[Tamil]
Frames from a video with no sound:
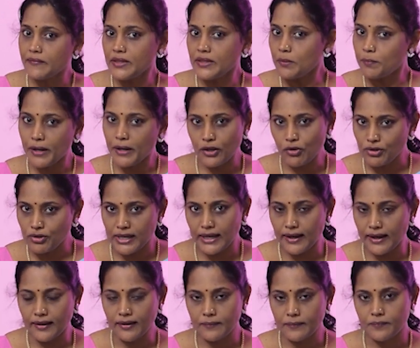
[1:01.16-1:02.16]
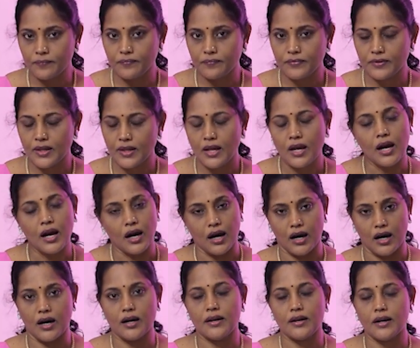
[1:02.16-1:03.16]
வந்து பயம் இல்லை
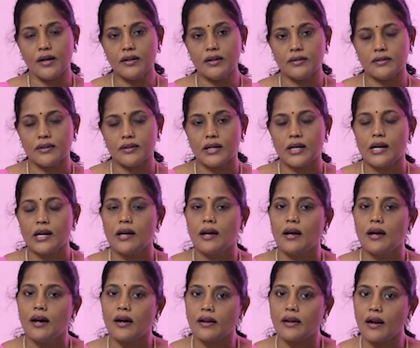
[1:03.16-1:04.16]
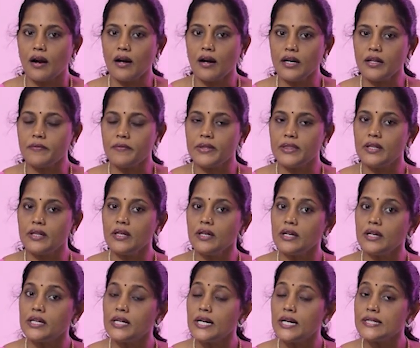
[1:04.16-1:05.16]
ஆனால் ராணி வந்து
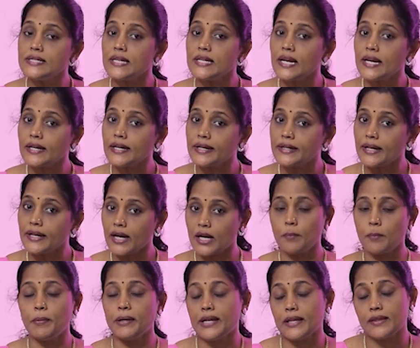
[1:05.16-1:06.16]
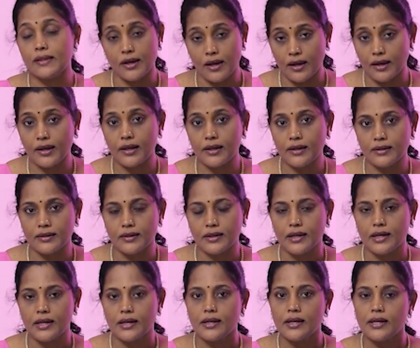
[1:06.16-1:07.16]
இளஞ்சலியன் கிட்ட அகப்பட்டதுனால
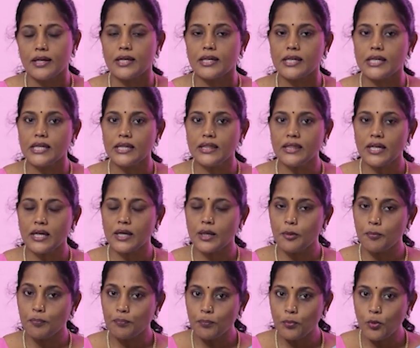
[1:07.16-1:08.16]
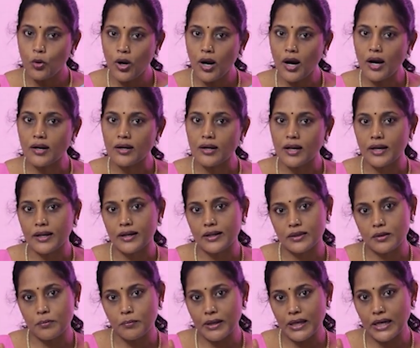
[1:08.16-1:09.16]
இந்த புகார்
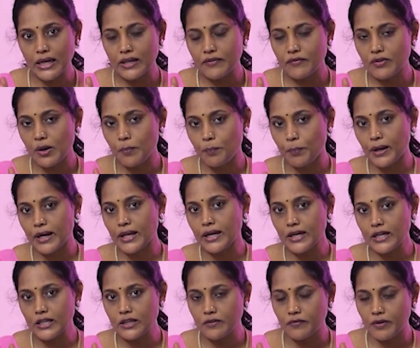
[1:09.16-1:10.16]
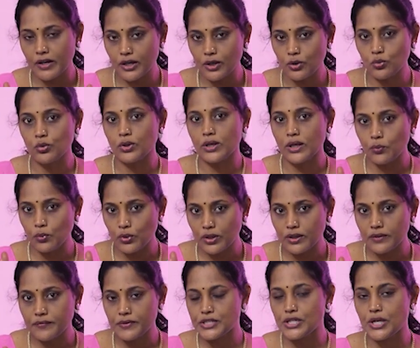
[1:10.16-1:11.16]
நகரத்து மேலே இவங்க படையெடுத்து வரணுங்கிற ஒரு
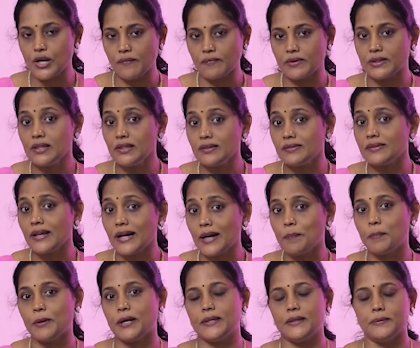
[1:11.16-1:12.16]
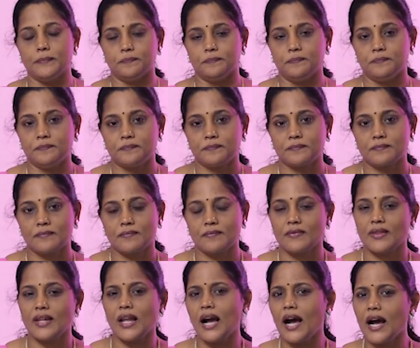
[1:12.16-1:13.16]
விஷயம் வந்து தடப்படுது
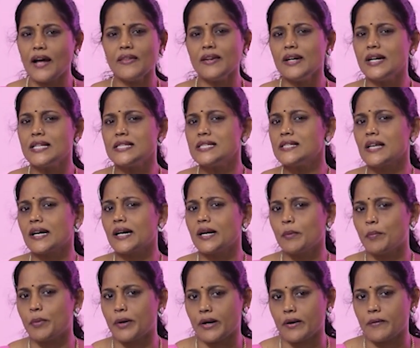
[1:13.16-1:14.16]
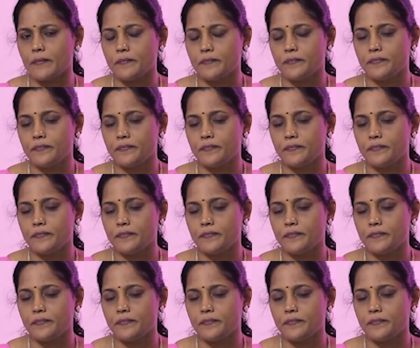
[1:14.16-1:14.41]
அதை நினச்சி சங்கடப்படுறான்